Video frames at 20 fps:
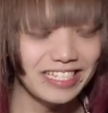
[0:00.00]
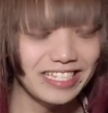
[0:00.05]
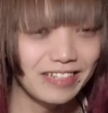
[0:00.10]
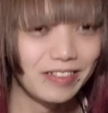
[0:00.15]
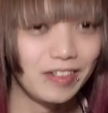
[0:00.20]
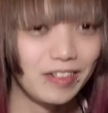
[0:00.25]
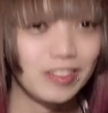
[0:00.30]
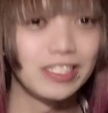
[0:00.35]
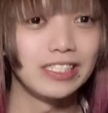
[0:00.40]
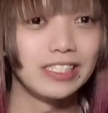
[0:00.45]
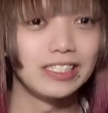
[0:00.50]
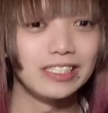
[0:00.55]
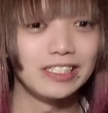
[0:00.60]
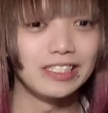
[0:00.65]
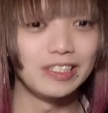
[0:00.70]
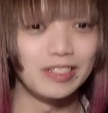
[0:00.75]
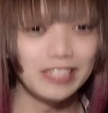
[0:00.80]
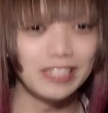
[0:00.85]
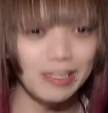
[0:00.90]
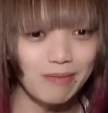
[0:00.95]
黒羊
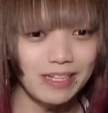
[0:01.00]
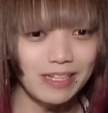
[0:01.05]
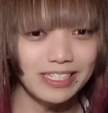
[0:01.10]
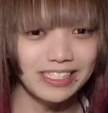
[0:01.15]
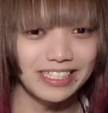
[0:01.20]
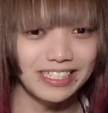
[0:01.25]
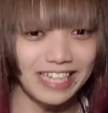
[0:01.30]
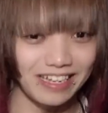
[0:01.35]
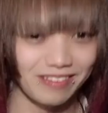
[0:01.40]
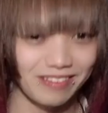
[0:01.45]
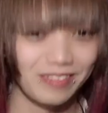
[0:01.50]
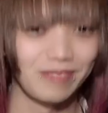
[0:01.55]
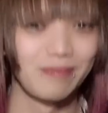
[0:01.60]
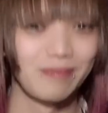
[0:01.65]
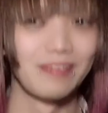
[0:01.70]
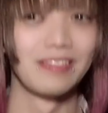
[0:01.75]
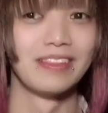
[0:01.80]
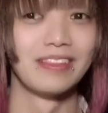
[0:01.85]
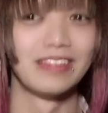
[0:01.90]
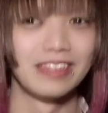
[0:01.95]
のセバスチャン
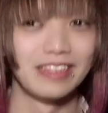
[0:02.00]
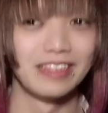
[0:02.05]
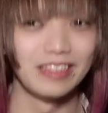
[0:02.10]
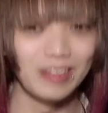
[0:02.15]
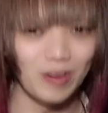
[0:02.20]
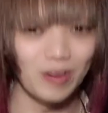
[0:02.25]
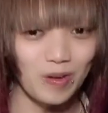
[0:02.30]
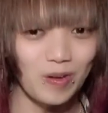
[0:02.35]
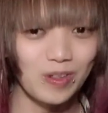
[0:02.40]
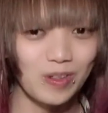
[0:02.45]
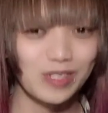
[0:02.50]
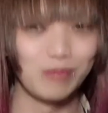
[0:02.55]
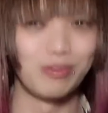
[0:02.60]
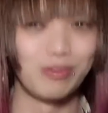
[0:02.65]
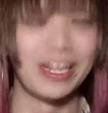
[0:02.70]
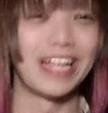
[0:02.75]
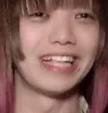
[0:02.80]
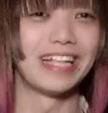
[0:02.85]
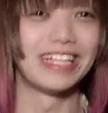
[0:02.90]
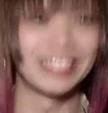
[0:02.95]
の
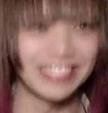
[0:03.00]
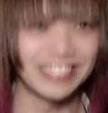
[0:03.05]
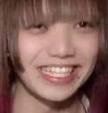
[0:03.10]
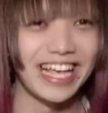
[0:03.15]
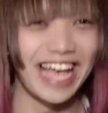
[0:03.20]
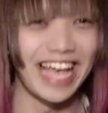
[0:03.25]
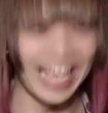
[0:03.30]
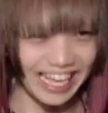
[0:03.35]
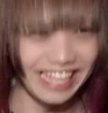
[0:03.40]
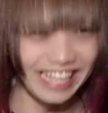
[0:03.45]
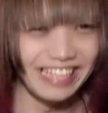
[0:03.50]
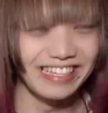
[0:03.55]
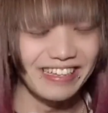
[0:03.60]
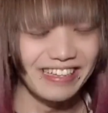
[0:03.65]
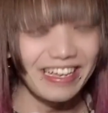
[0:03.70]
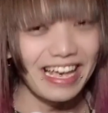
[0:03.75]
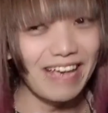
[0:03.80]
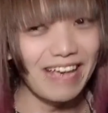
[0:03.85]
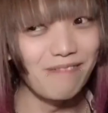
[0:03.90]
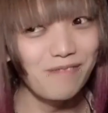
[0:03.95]
コスプレです。はい、
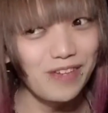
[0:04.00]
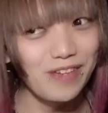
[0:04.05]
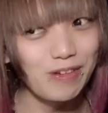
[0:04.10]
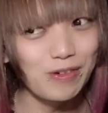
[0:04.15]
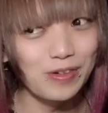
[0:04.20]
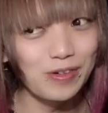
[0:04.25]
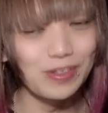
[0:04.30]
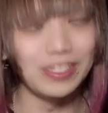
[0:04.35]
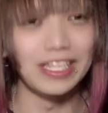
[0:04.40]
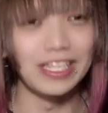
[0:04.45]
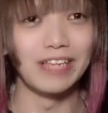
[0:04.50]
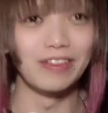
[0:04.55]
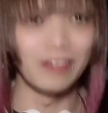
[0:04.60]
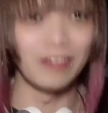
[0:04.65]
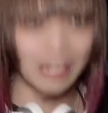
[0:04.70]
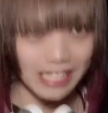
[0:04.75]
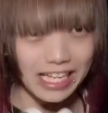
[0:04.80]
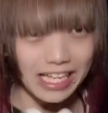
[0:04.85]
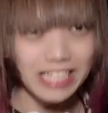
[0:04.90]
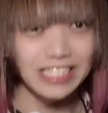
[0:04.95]
塩ビ服っていうの
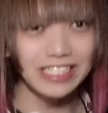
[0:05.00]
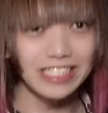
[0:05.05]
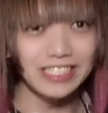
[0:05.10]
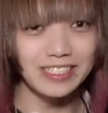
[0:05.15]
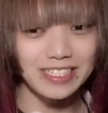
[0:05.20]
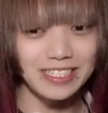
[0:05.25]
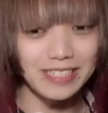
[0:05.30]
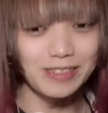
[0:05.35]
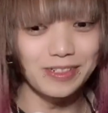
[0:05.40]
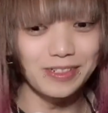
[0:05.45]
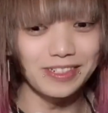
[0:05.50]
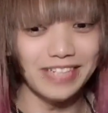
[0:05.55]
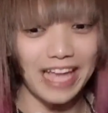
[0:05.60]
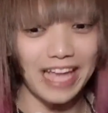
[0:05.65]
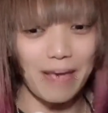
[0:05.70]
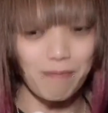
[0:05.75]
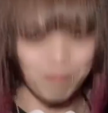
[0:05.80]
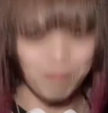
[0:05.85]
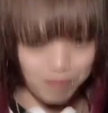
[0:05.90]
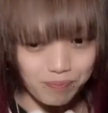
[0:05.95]
かな、羊服
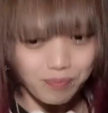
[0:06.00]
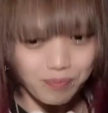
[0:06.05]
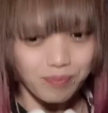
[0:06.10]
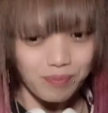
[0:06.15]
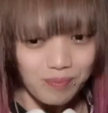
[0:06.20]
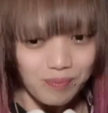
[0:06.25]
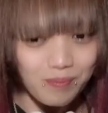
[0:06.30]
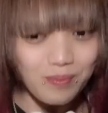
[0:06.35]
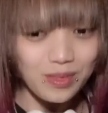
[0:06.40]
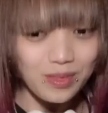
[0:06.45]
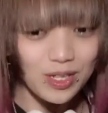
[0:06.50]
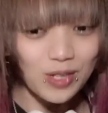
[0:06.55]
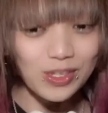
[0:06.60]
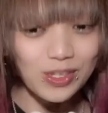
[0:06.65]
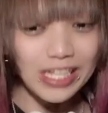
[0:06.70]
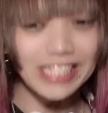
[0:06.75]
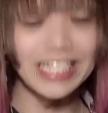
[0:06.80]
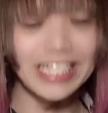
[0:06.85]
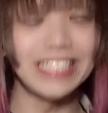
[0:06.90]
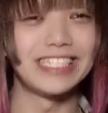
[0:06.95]
で撮っ
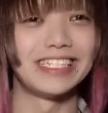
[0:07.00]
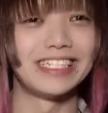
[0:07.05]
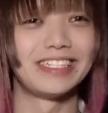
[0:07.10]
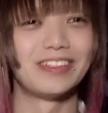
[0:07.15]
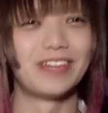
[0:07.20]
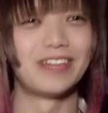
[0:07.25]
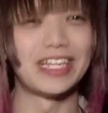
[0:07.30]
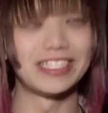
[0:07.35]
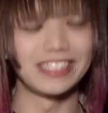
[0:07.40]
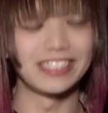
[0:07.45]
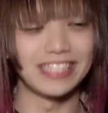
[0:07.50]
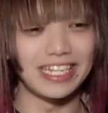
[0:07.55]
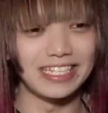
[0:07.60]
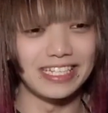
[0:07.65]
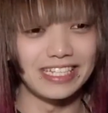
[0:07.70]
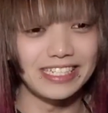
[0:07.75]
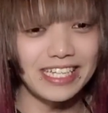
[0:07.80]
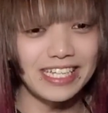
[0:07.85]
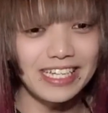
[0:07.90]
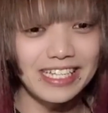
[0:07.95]
た写真のやつなん
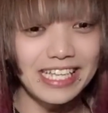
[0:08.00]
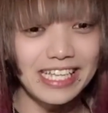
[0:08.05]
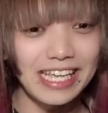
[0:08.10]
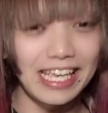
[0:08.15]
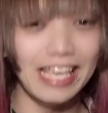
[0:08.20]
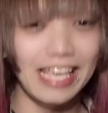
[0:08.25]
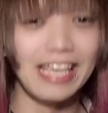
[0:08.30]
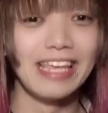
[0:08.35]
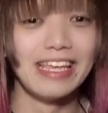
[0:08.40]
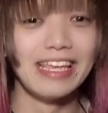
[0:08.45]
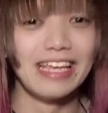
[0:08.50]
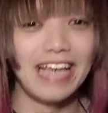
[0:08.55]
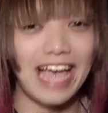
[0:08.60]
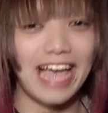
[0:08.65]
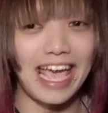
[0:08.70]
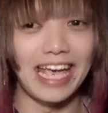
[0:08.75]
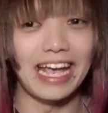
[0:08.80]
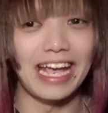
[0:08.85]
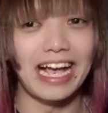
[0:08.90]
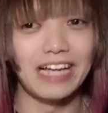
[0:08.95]
で、ぜひぜひ、
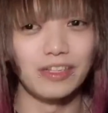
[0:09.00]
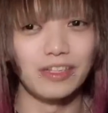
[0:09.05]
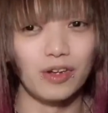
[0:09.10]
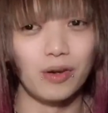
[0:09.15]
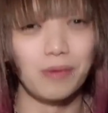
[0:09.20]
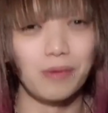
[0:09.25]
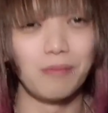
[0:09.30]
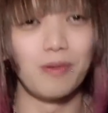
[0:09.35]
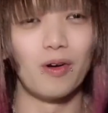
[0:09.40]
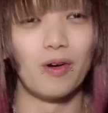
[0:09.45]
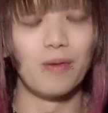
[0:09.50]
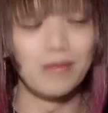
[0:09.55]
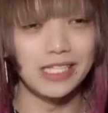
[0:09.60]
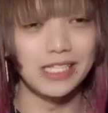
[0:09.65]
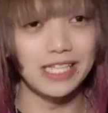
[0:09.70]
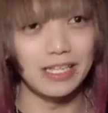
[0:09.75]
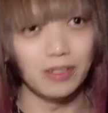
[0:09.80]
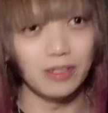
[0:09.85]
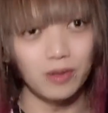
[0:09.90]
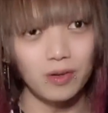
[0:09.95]
はい、カーのお
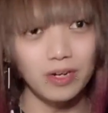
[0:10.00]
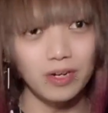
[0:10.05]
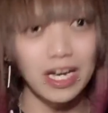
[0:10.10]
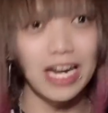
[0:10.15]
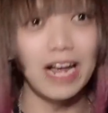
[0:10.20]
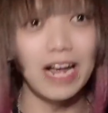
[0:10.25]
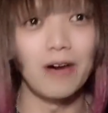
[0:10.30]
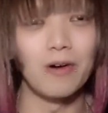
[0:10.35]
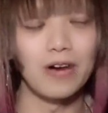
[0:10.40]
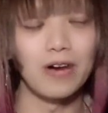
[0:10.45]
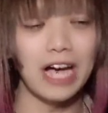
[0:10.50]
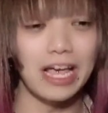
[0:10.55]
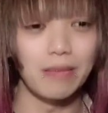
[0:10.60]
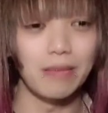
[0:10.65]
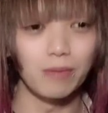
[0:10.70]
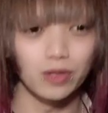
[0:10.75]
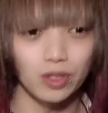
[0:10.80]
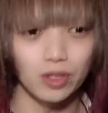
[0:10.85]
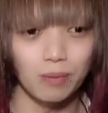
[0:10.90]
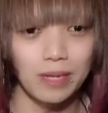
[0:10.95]
店の方からお買い
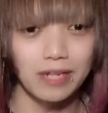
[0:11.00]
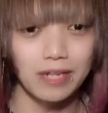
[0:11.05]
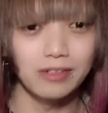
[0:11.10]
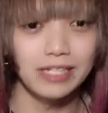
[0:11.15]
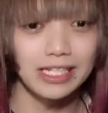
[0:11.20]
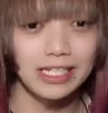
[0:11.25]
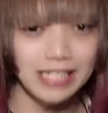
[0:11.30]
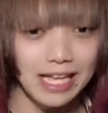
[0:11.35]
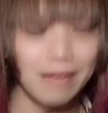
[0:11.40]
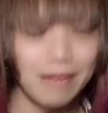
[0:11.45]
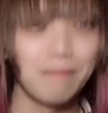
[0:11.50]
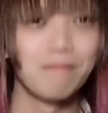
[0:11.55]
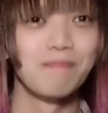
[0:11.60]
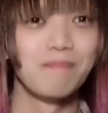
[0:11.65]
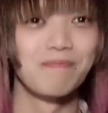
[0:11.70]
求めください。